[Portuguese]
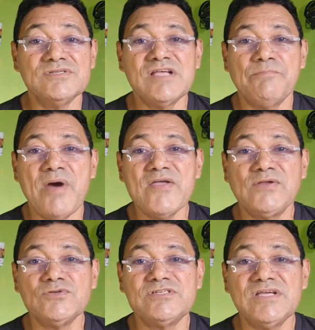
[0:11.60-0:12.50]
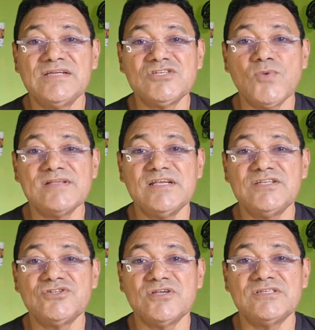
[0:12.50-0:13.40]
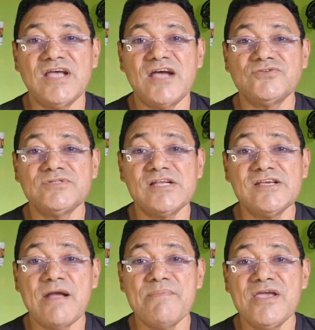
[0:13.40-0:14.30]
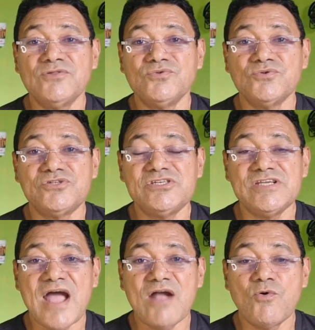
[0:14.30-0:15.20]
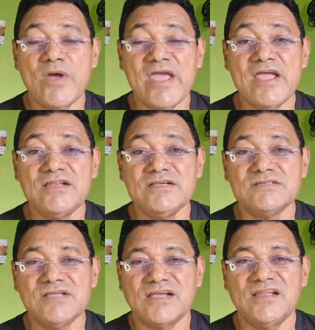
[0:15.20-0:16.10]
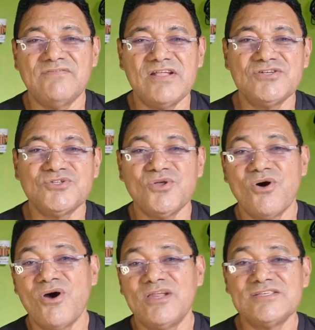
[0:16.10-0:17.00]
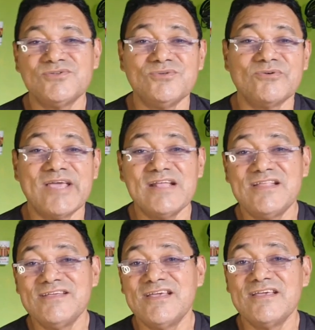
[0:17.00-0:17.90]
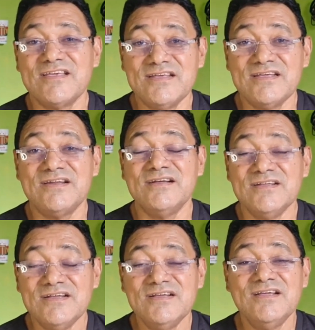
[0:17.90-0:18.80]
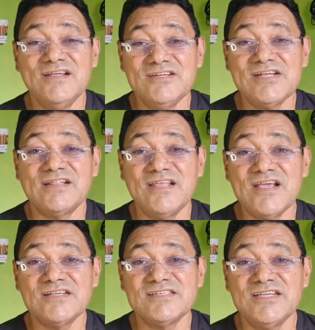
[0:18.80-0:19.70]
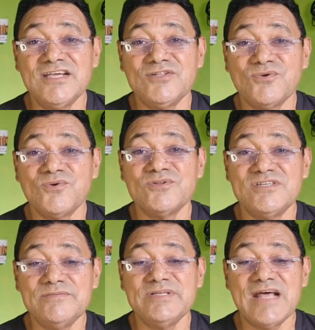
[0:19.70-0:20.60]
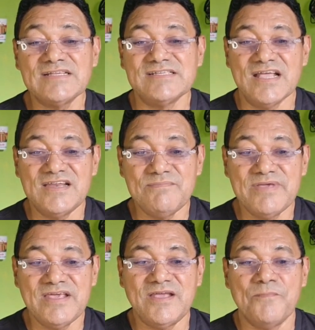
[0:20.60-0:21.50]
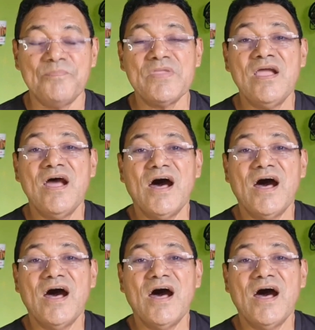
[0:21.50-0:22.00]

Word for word: O Sampaio anuncia nas suas redes sociais o desligamento do Thiago Enes. Aquela velha história, se tu não quer, tem quem queira. Ele já tem acerto com o time da Série B.